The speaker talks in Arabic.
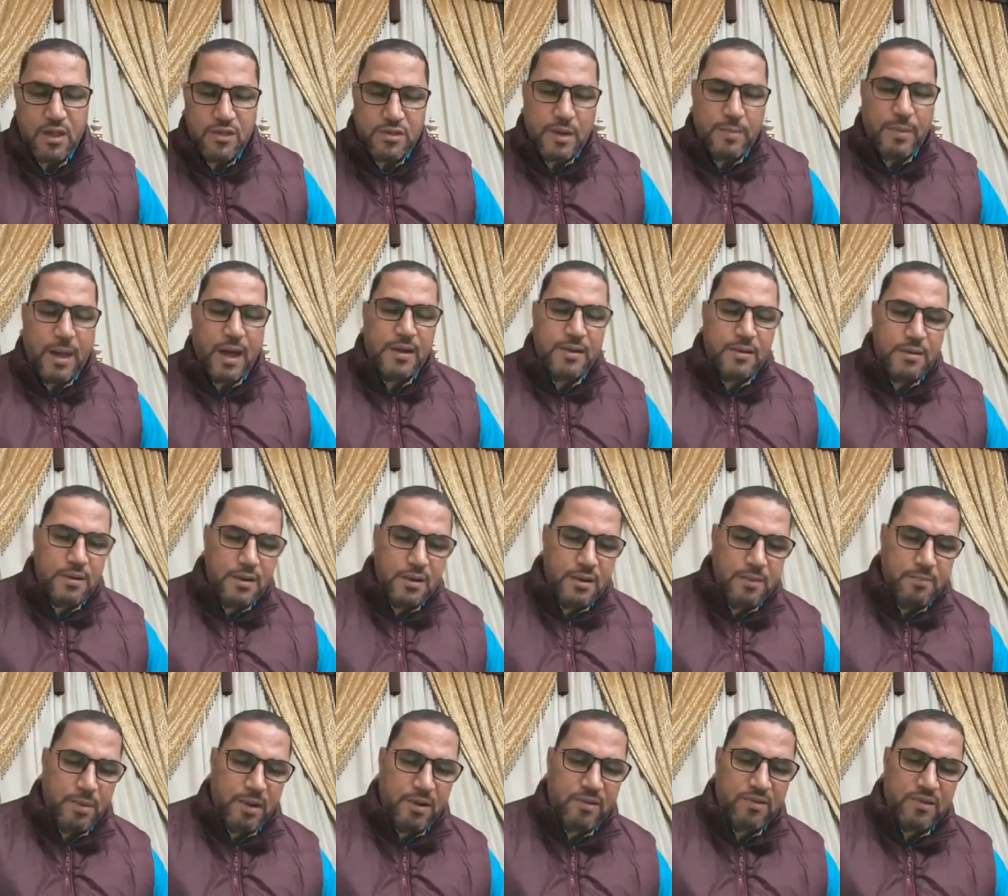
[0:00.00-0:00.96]
طبعا
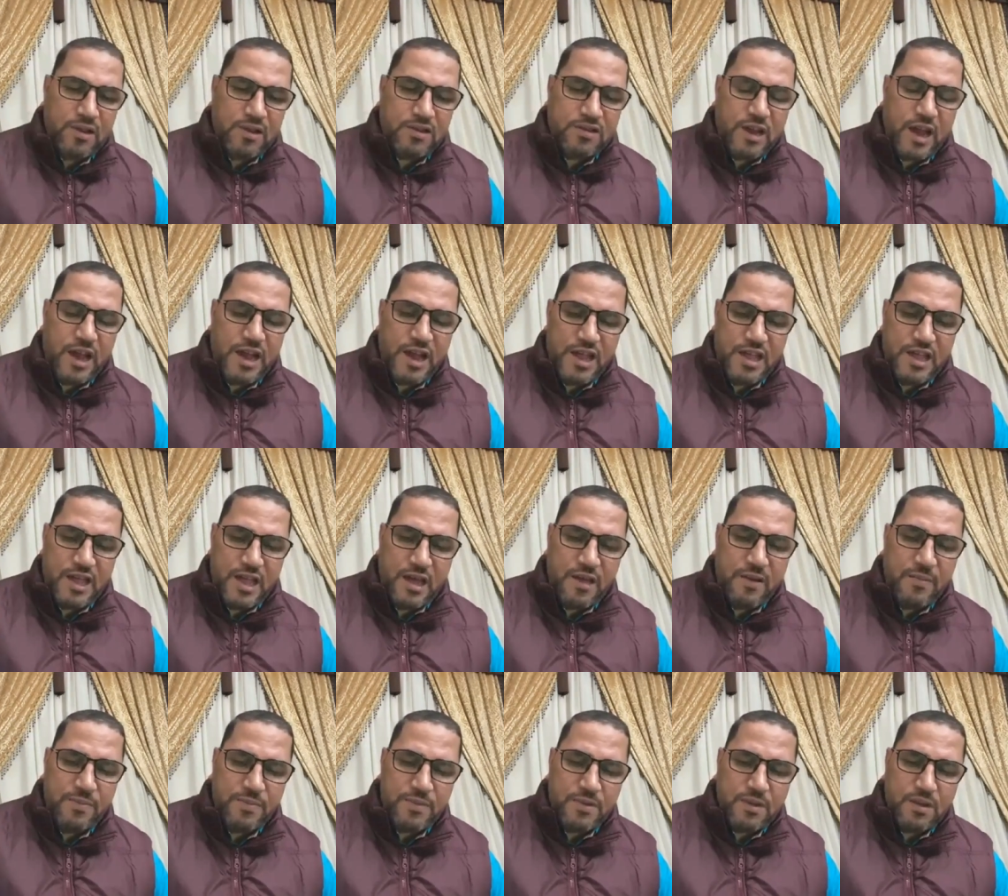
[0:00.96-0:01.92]
برسل
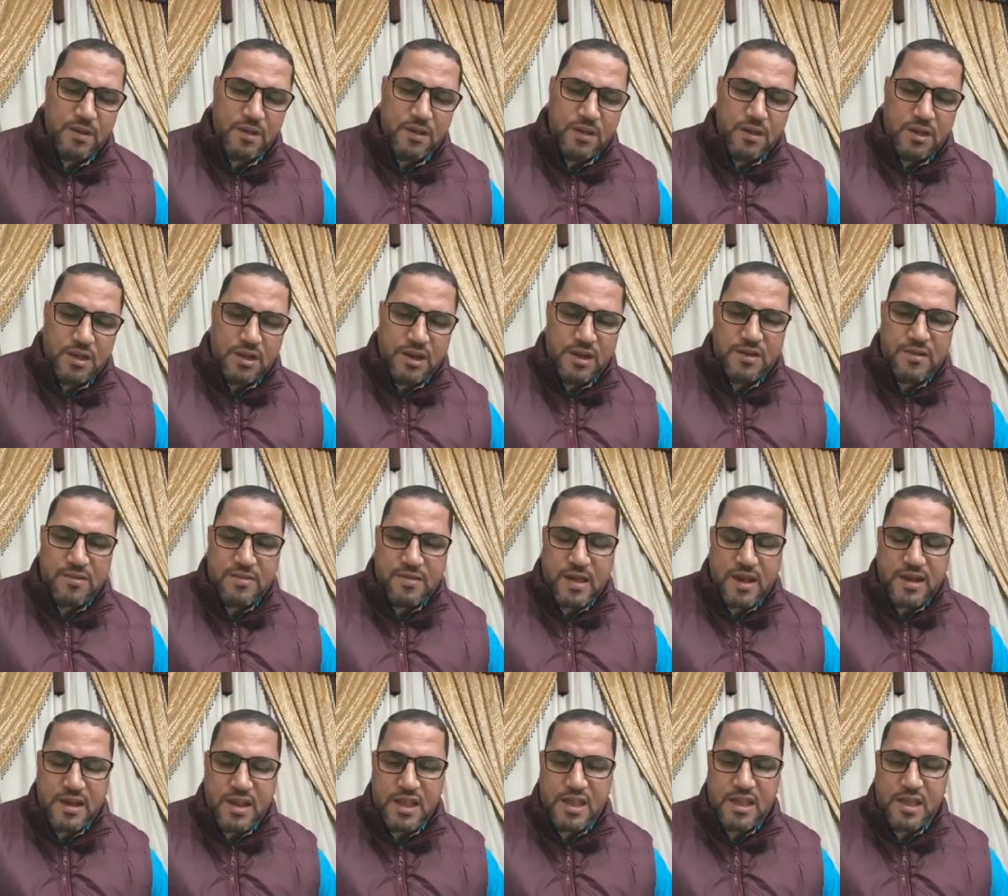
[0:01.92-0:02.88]
تحية
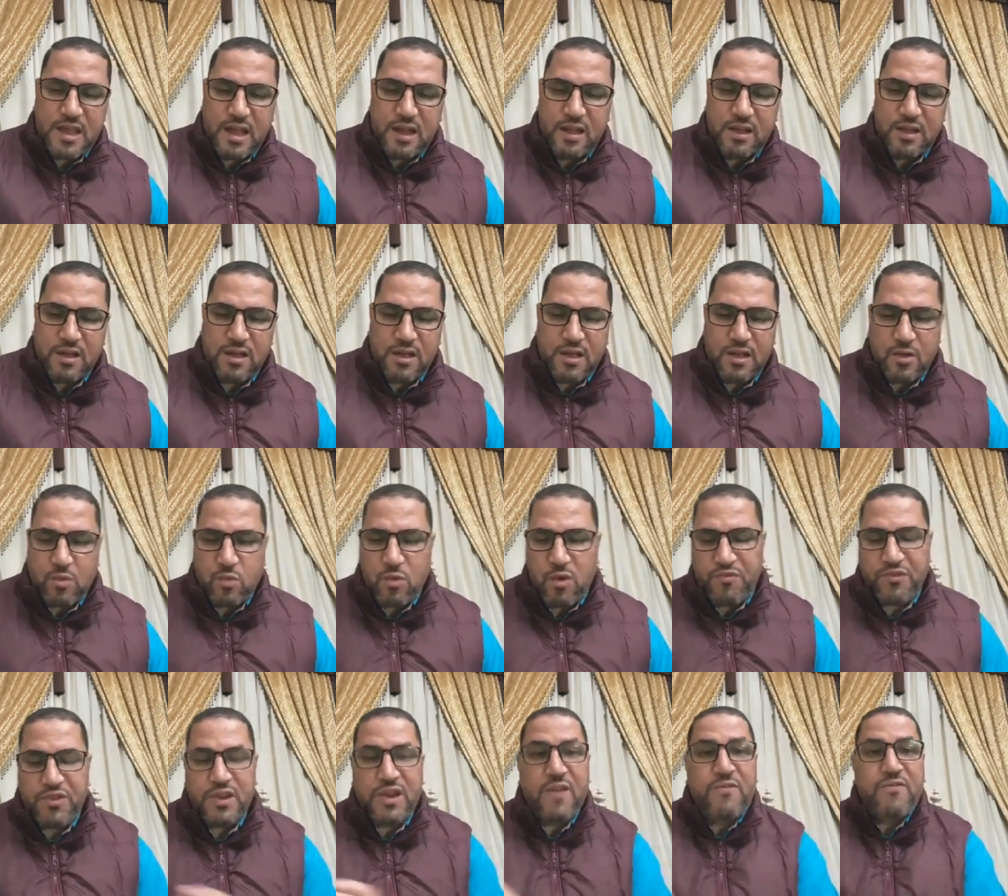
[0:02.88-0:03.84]
إنسانية
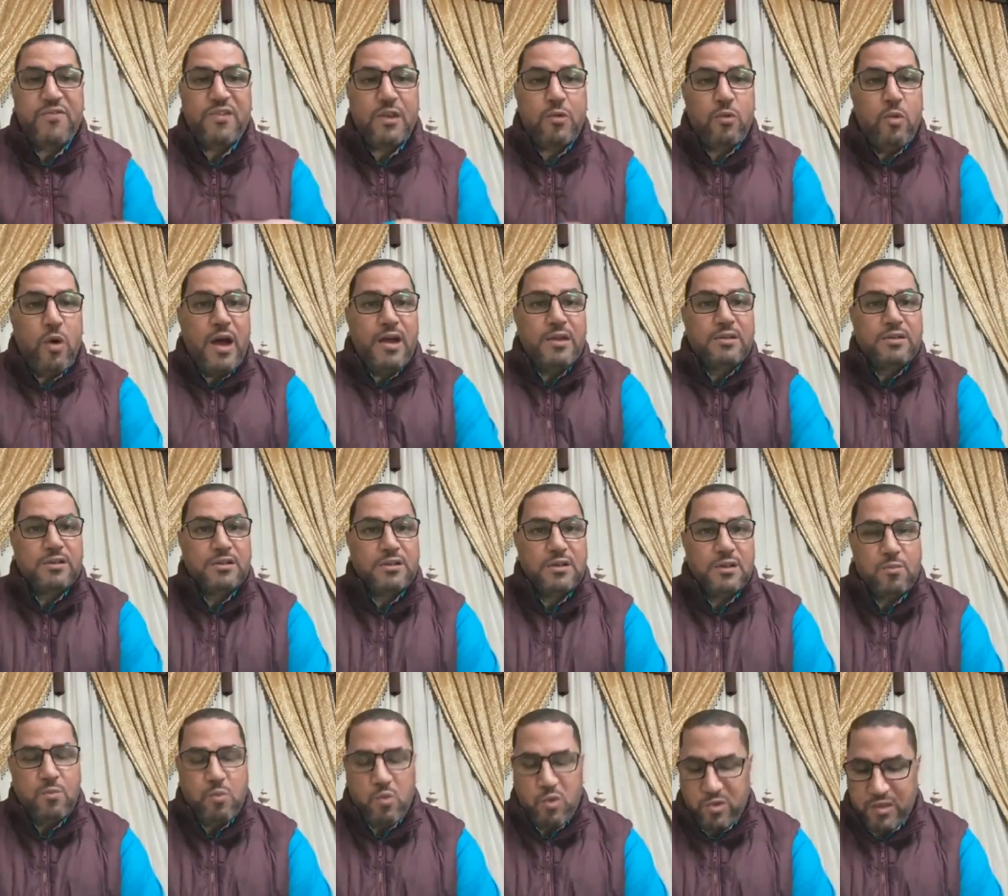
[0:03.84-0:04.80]
وفي نفس
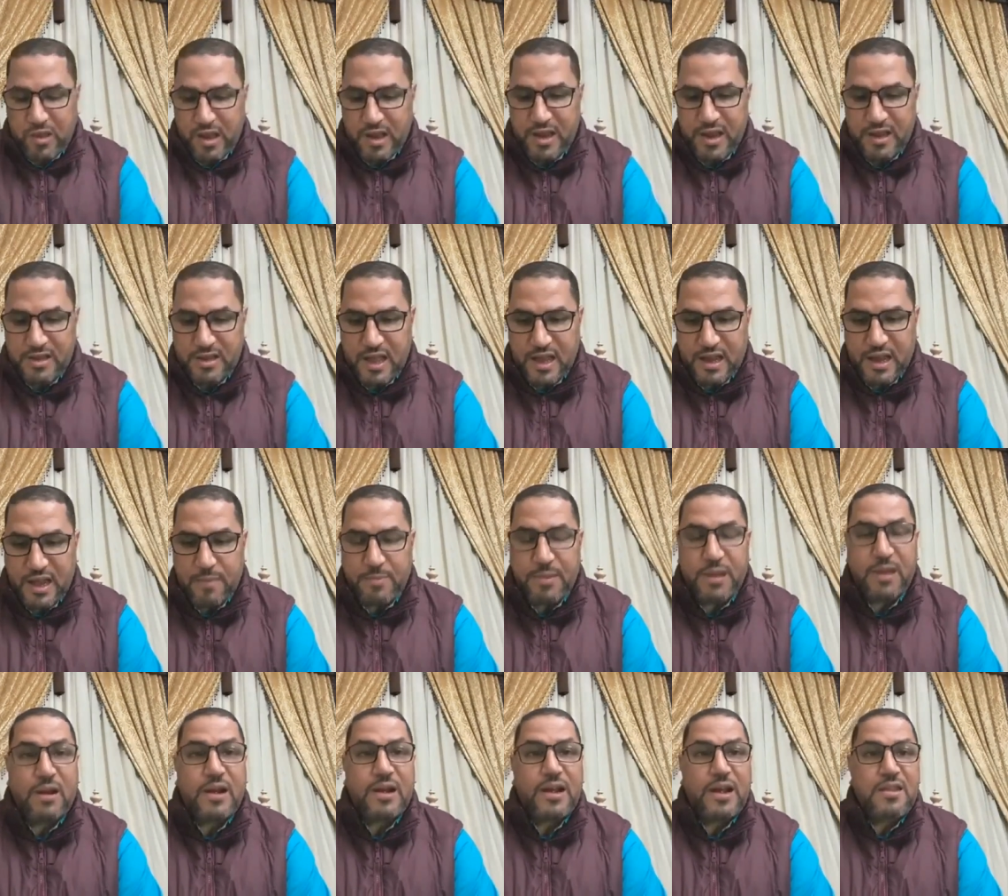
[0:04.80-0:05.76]
الوقت مساندة
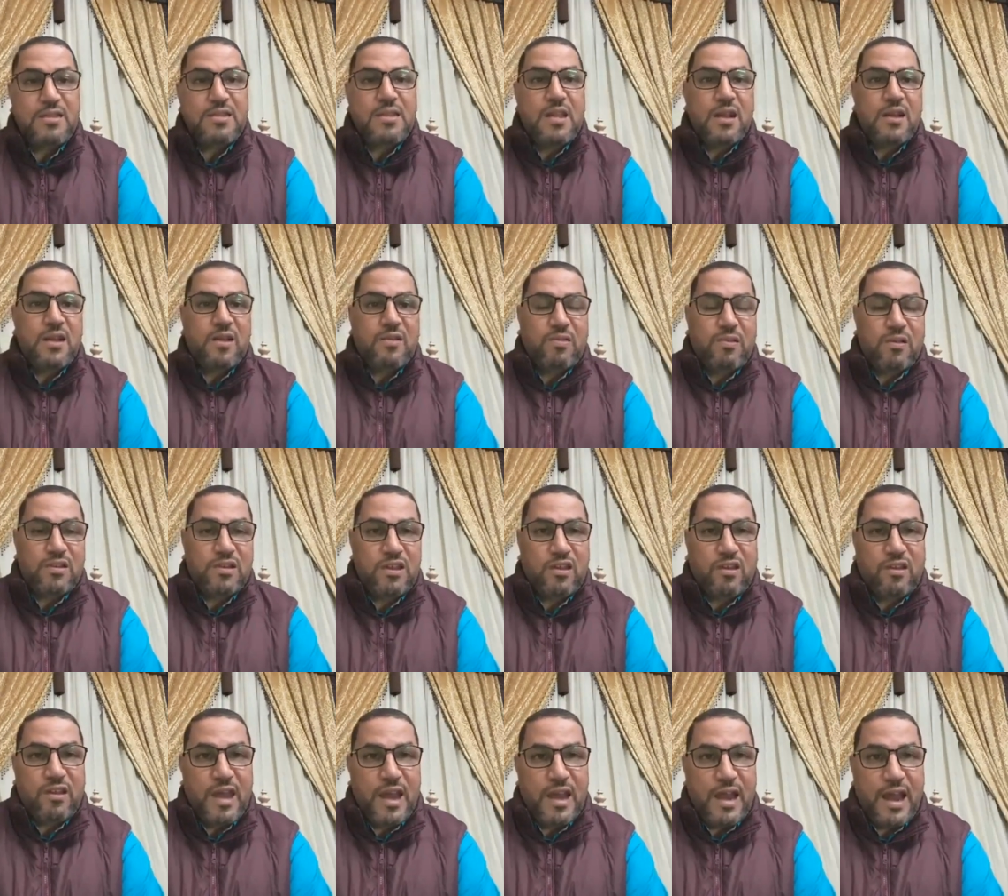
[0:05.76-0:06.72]
كبيرة جدا
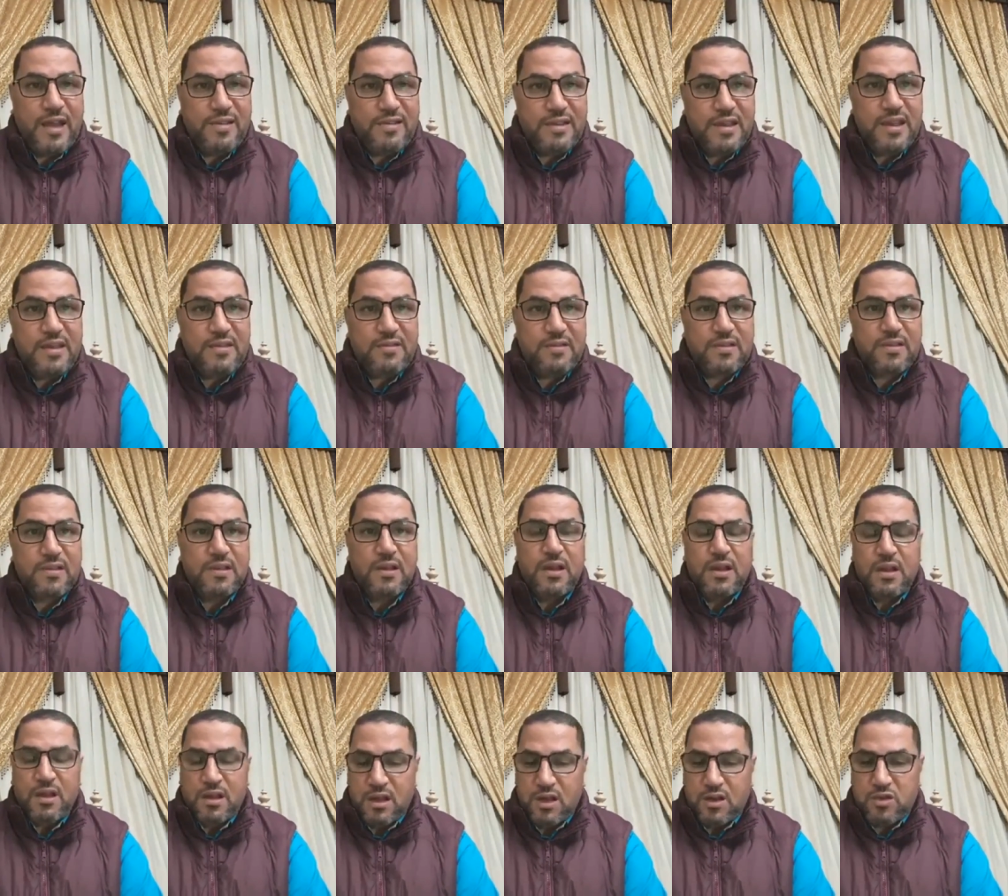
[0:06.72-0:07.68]
لصديقي العزيز
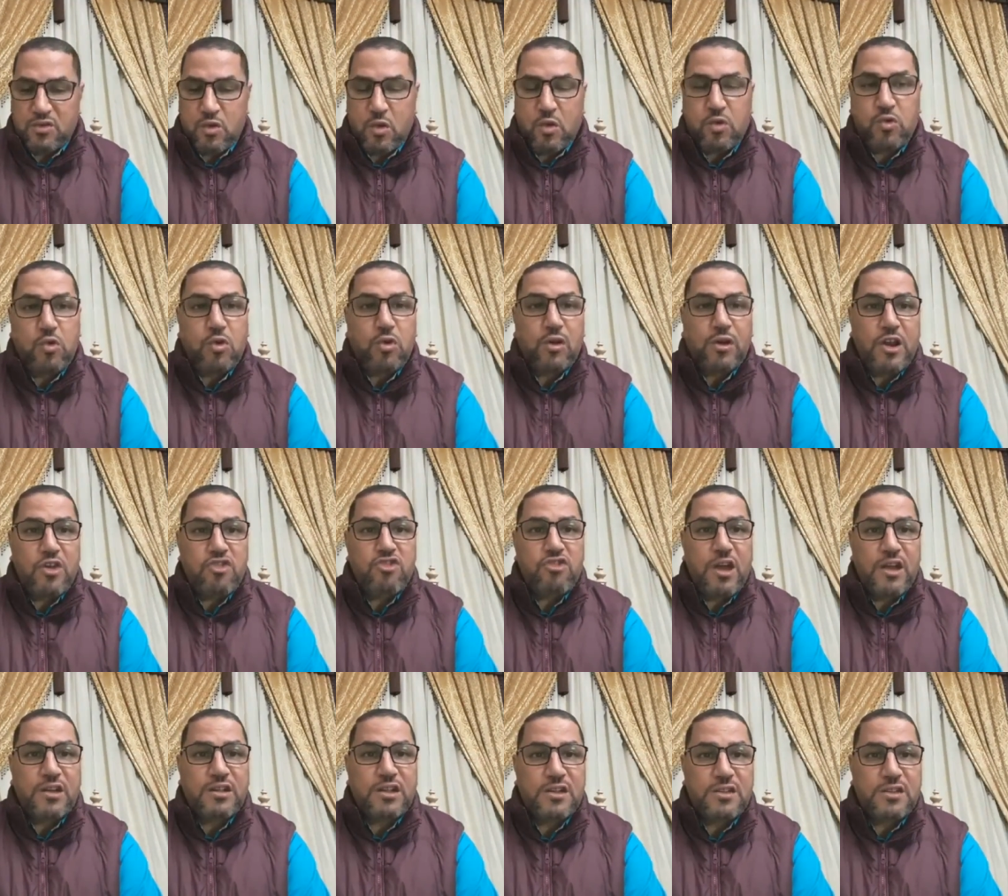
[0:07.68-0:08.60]
الدكتور نشأة